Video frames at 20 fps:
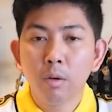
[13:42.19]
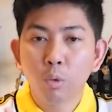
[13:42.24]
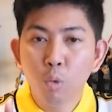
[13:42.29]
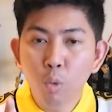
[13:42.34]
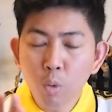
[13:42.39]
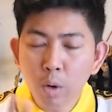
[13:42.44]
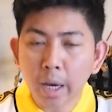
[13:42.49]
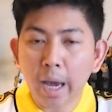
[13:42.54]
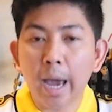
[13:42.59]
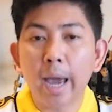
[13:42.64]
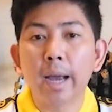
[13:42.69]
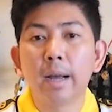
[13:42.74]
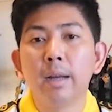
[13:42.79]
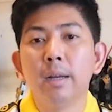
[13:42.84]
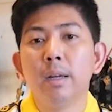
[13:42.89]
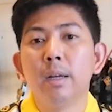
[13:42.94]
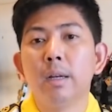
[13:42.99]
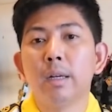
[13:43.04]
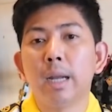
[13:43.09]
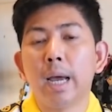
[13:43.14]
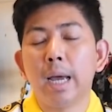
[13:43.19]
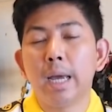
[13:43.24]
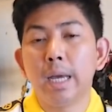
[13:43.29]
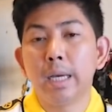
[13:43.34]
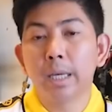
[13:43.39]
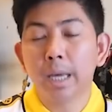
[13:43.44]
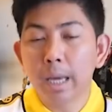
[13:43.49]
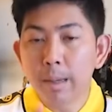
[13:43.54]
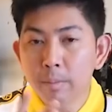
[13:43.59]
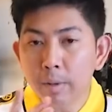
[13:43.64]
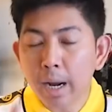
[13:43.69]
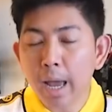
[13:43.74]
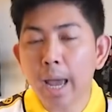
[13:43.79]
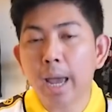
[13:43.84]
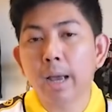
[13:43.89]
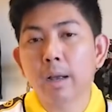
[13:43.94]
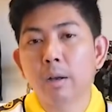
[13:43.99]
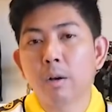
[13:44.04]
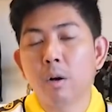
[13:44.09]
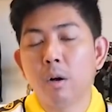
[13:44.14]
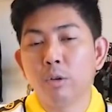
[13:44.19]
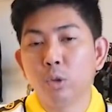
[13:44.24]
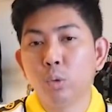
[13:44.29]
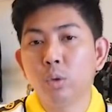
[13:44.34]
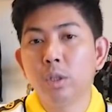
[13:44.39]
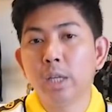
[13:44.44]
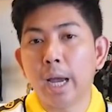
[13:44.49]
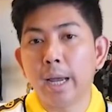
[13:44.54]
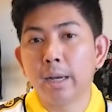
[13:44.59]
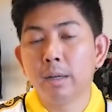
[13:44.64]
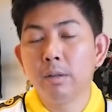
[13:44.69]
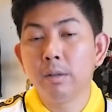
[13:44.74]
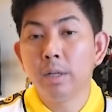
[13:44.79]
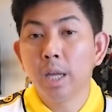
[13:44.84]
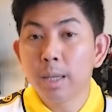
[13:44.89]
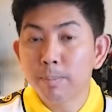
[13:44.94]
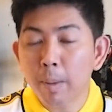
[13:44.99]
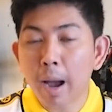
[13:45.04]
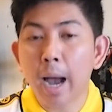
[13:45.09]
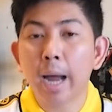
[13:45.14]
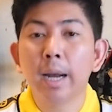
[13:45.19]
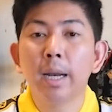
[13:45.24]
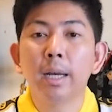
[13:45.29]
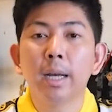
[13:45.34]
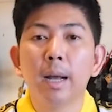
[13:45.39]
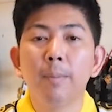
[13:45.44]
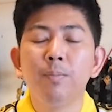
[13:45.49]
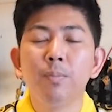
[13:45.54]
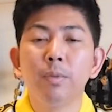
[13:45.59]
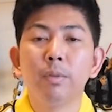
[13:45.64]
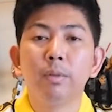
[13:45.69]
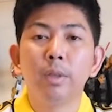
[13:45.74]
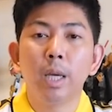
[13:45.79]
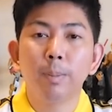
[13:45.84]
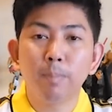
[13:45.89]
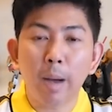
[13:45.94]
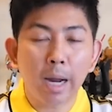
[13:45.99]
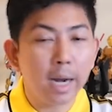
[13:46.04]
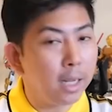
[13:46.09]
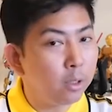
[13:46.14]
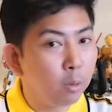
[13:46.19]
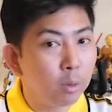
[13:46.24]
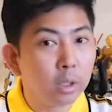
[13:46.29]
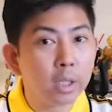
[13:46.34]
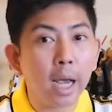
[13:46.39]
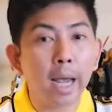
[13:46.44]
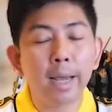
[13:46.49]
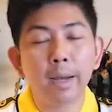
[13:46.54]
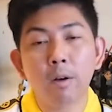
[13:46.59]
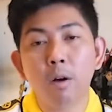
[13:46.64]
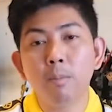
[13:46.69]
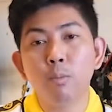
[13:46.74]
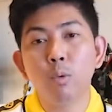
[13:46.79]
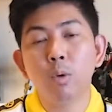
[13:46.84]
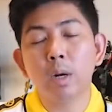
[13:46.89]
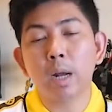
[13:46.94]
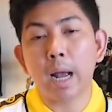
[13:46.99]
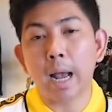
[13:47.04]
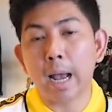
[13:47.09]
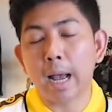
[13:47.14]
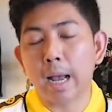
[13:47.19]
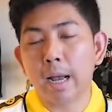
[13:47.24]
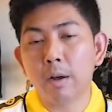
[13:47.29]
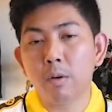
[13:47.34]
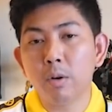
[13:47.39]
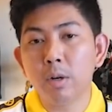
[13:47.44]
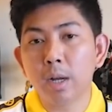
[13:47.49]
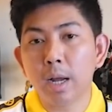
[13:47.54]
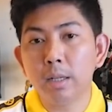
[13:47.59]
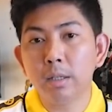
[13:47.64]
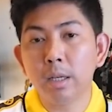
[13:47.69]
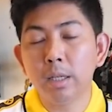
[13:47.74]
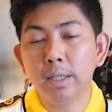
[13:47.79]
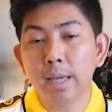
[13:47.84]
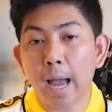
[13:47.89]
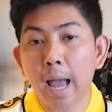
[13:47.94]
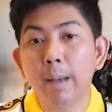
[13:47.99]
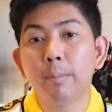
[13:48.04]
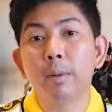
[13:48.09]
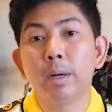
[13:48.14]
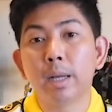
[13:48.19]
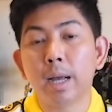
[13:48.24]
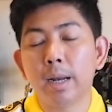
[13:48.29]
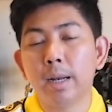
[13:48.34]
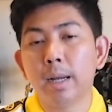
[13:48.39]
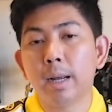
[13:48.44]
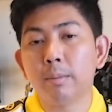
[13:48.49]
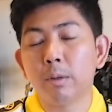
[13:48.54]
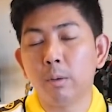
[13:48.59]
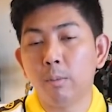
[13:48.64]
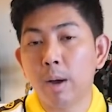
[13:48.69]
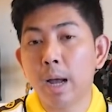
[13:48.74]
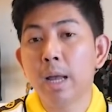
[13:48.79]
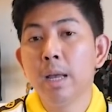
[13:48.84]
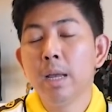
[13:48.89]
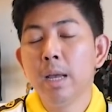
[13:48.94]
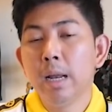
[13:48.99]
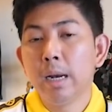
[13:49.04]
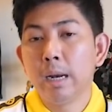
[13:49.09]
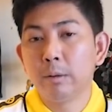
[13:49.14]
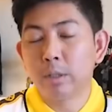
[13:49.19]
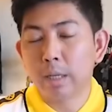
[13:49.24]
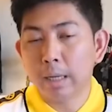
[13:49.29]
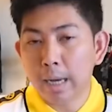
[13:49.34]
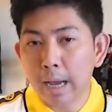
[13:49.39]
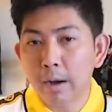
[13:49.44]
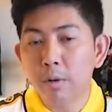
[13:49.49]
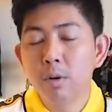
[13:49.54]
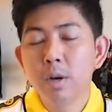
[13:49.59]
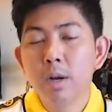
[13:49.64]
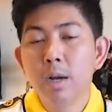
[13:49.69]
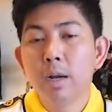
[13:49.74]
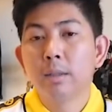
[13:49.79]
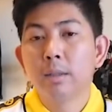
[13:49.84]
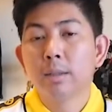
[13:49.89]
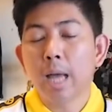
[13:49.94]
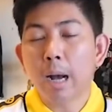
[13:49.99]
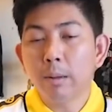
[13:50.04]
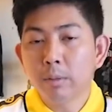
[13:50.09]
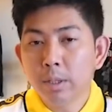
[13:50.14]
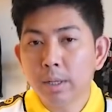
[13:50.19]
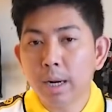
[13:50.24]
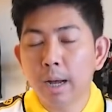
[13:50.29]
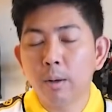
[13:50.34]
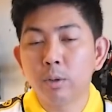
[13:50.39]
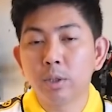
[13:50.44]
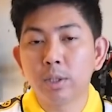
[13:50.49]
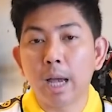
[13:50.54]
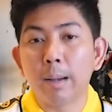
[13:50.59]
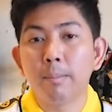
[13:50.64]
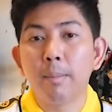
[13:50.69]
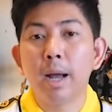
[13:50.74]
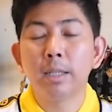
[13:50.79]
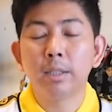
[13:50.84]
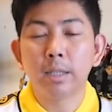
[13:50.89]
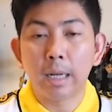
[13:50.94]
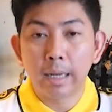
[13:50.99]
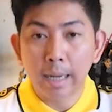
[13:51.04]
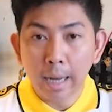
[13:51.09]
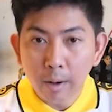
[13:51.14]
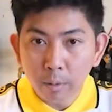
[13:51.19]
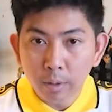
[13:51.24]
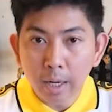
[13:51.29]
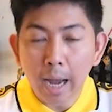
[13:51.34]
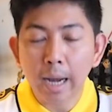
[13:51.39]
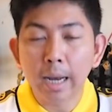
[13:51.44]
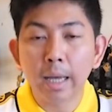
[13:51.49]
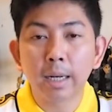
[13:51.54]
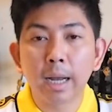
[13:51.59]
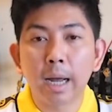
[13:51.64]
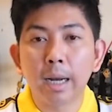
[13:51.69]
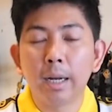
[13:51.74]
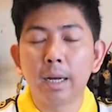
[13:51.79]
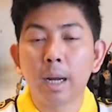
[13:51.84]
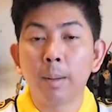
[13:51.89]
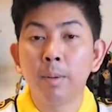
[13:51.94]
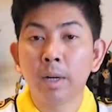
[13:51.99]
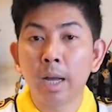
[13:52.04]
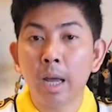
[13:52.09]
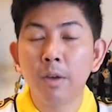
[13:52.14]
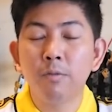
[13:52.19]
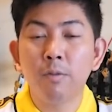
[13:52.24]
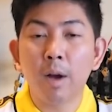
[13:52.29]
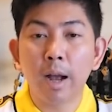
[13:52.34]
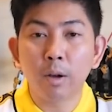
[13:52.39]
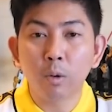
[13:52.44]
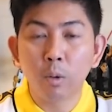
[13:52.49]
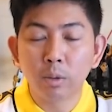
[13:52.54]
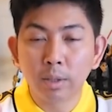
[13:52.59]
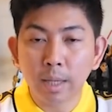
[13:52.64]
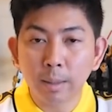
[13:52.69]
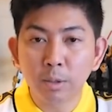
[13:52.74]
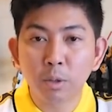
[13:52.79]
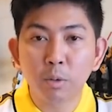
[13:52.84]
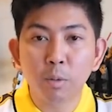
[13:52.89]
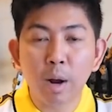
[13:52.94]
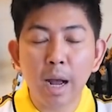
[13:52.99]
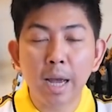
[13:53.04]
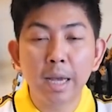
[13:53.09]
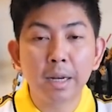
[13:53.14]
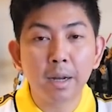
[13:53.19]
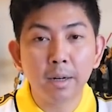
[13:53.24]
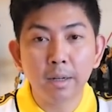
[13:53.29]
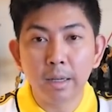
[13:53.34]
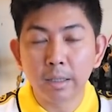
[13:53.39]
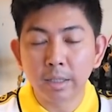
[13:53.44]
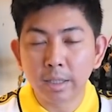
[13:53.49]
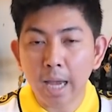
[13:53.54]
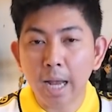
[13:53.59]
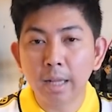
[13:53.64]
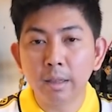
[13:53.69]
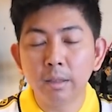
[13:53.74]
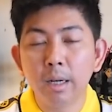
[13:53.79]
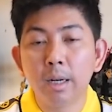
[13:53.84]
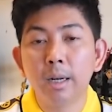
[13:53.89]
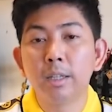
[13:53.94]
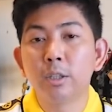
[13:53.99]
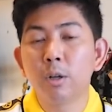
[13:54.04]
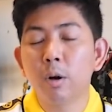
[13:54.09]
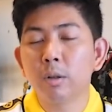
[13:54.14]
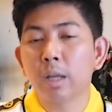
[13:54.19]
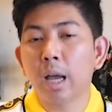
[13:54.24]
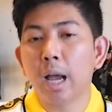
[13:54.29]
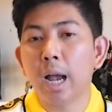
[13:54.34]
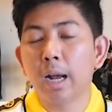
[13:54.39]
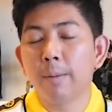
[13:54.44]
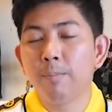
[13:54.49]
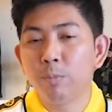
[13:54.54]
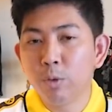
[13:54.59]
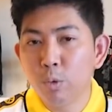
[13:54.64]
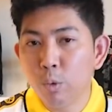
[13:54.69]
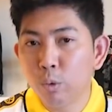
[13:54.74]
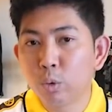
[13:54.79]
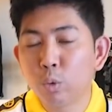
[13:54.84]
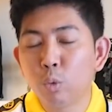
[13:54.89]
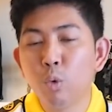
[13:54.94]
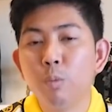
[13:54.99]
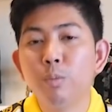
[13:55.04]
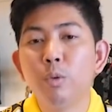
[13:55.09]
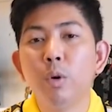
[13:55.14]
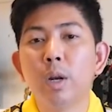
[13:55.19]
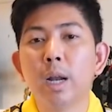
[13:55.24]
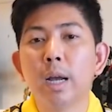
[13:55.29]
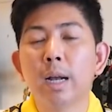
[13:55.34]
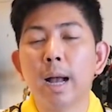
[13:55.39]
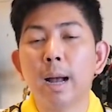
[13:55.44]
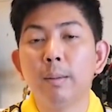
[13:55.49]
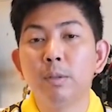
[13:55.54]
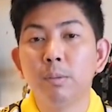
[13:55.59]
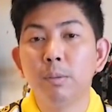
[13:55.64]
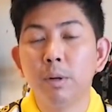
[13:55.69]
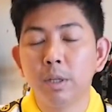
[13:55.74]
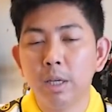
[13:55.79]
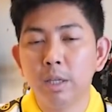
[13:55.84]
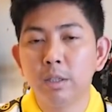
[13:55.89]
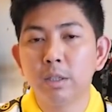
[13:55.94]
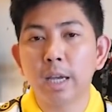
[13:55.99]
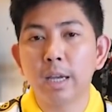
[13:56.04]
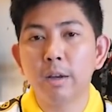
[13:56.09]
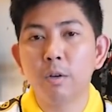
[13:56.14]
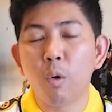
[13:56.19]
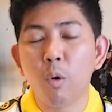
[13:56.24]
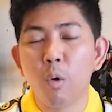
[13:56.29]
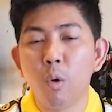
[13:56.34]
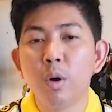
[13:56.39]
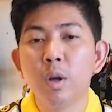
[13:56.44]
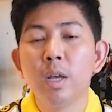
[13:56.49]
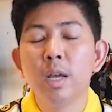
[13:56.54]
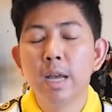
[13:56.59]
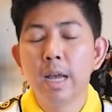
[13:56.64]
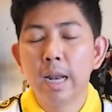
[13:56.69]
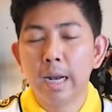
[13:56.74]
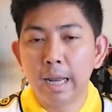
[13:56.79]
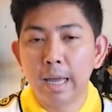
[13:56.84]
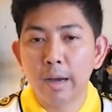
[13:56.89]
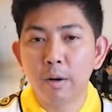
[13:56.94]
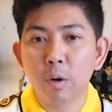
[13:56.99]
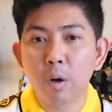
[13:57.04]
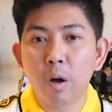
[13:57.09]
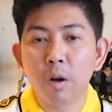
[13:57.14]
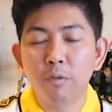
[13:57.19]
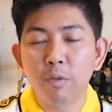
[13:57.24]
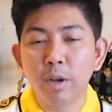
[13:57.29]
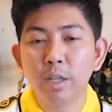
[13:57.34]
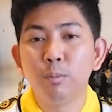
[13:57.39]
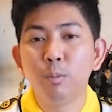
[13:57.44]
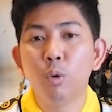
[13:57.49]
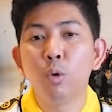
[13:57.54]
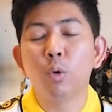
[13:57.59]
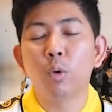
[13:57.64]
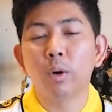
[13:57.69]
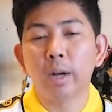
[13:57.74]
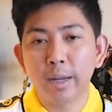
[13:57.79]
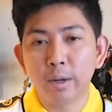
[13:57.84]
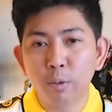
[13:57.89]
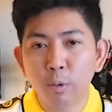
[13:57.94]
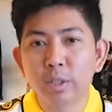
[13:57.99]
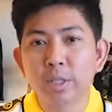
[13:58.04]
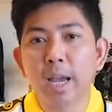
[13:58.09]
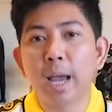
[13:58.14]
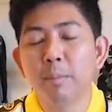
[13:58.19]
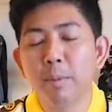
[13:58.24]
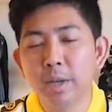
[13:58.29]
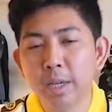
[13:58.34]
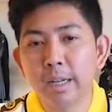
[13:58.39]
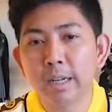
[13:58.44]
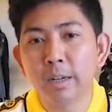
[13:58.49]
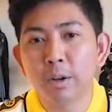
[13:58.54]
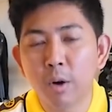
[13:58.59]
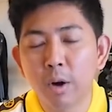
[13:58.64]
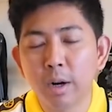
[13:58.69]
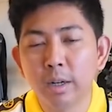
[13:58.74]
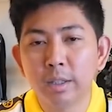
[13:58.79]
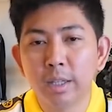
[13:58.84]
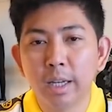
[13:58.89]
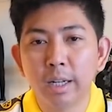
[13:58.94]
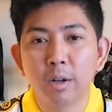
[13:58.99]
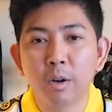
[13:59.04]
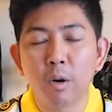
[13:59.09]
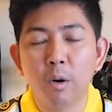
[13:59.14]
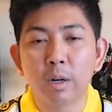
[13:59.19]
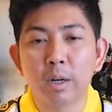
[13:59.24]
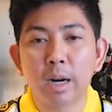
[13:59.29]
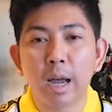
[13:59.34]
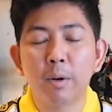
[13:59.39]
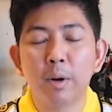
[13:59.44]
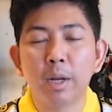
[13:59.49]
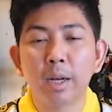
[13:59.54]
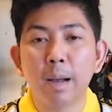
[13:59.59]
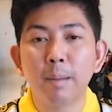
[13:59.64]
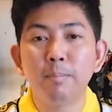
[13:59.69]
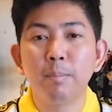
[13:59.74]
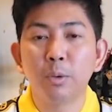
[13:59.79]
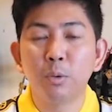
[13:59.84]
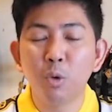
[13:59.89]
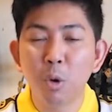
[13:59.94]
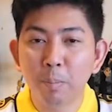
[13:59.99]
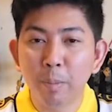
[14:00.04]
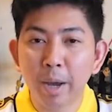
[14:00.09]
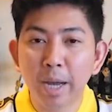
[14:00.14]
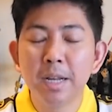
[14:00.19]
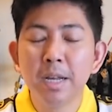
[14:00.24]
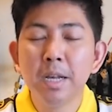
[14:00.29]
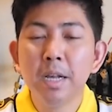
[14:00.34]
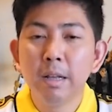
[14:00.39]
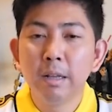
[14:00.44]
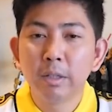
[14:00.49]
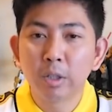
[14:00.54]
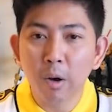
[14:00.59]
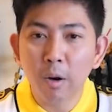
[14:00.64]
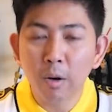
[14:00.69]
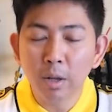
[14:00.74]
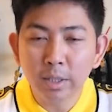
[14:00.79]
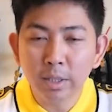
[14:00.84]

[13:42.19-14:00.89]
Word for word: คู่แข่งในเกมแรกของชุดใหญ่คือเนปาลนะครับ เนปาลน่าสนใจข้อมูลหาค่อนข้างจะยากเหมือนกันนะครับแต่ว่าเราจะเล่าเท่าที่เราสามารถจะเล่าได้แล้วกันนะครับ ยังไง ฝากกด subscribe กระดิ่งแจ้งเตือนในช่องทาง YouTube ด้วยนะครับ ชื่อว่าคิดไซโค้งแล้วก็ Facebook กดไลค์กดแชร์ไม่เห็นคอนเทนต์ของเรานะครับ มาร่วมเป็น 2 0 0